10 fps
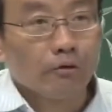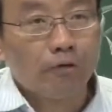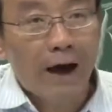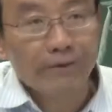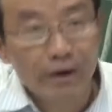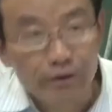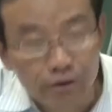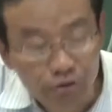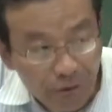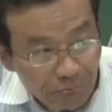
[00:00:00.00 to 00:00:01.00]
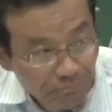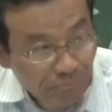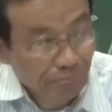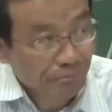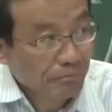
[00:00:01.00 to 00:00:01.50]
法的理性
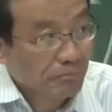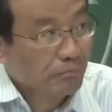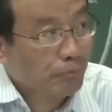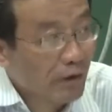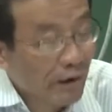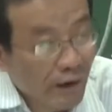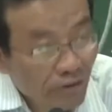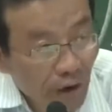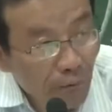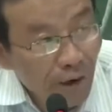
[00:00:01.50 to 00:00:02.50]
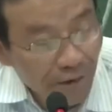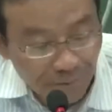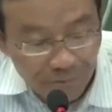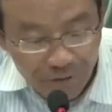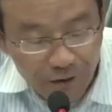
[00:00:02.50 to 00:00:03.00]
不可能成
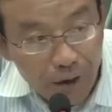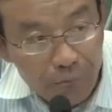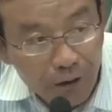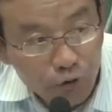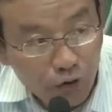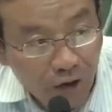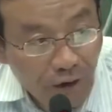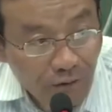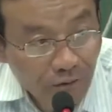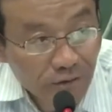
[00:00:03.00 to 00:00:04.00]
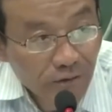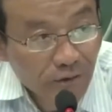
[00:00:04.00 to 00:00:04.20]
为一个民族的